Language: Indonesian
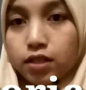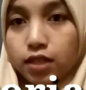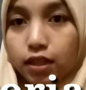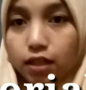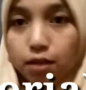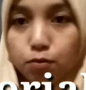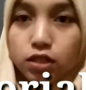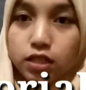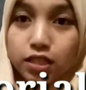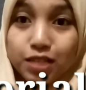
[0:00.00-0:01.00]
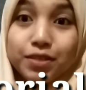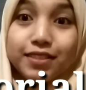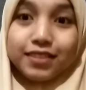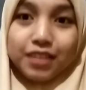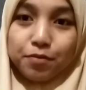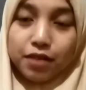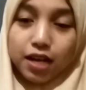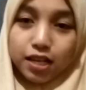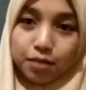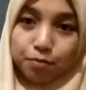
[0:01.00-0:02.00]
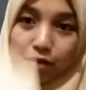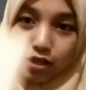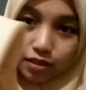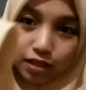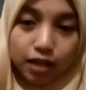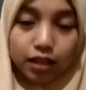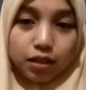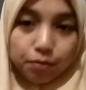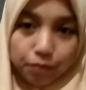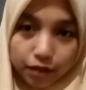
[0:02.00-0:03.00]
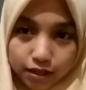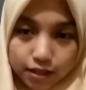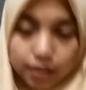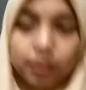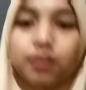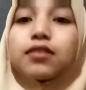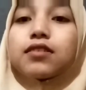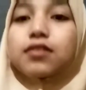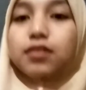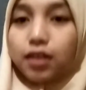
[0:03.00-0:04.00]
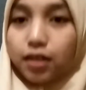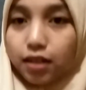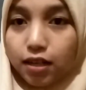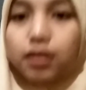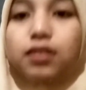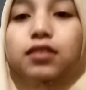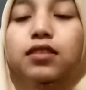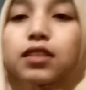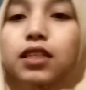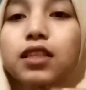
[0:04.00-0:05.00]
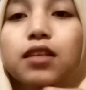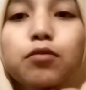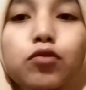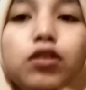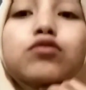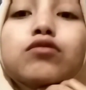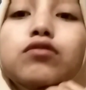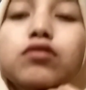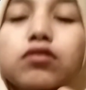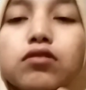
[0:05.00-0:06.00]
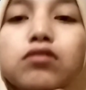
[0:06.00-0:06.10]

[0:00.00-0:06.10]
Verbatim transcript: kita posisinya masih sama ini panjang ini pendek sekarang kita buka dulu